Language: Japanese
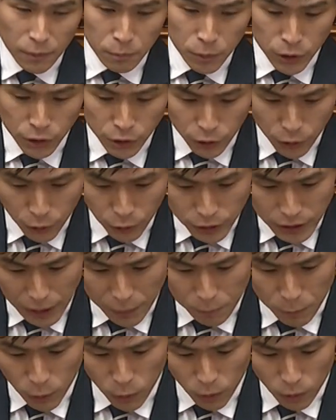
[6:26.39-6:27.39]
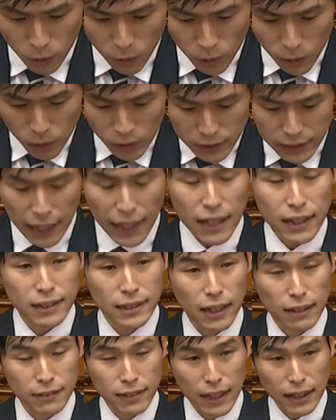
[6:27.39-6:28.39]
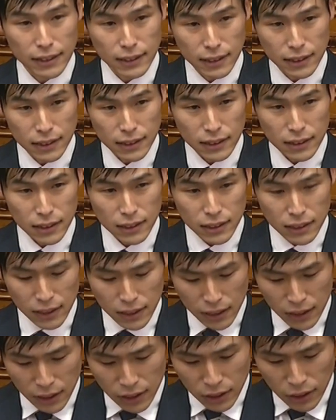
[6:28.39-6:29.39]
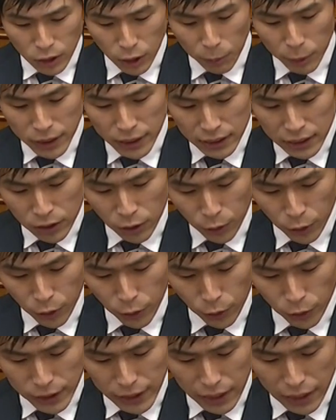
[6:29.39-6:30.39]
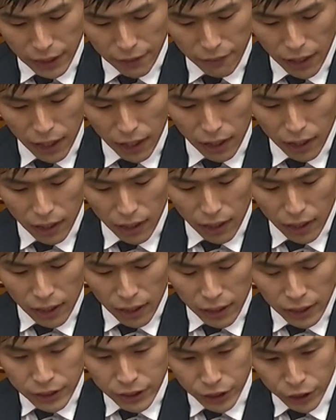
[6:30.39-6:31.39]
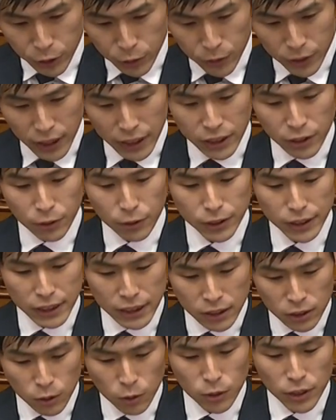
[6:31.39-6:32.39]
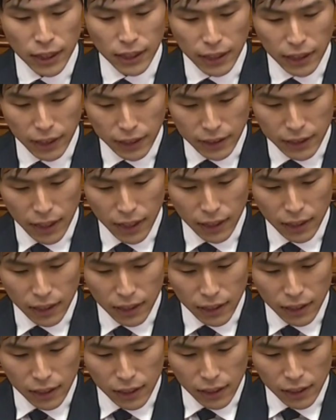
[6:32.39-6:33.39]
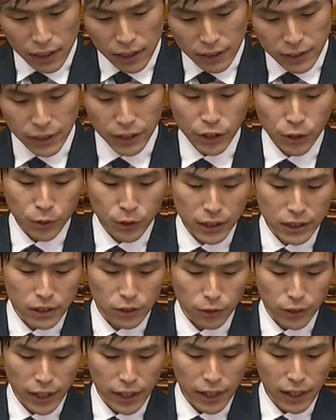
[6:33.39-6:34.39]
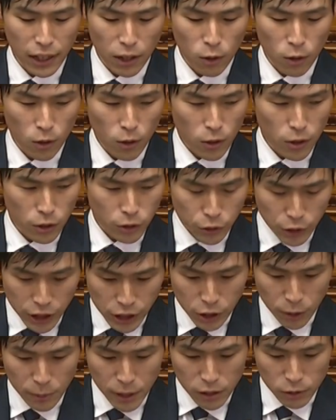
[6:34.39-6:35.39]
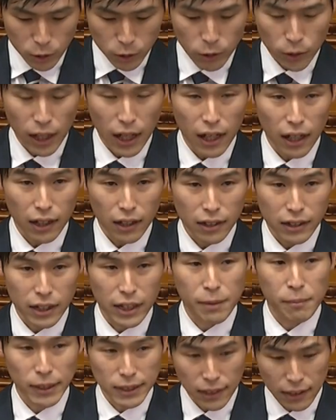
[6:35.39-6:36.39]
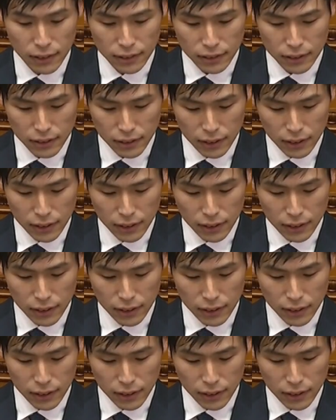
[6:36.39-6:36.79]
文教予算もさらに削減し、乏しい農業予算では、自由化による深刻な打撃や自給率の低下を食い止めることができません。